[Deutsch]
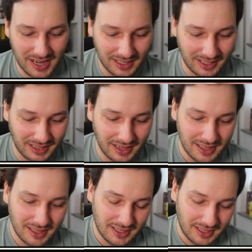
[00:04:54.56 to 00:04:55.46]
ein Darkrai.
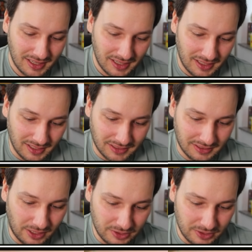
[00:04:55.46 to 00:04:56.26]
Ja,